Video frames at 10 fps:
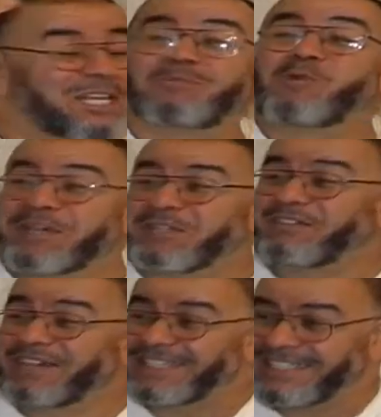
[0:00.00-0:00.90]
لك
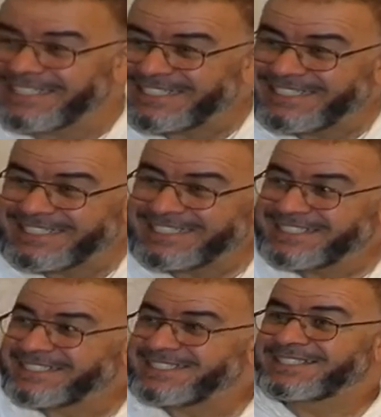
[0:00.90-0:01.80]
المواصفات
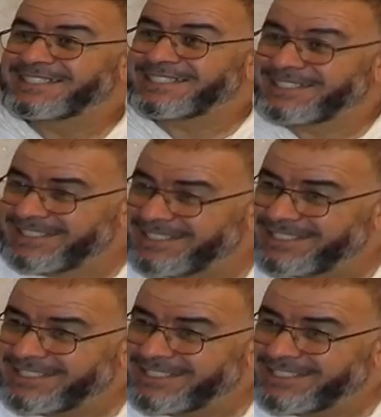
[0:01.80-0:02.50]
ها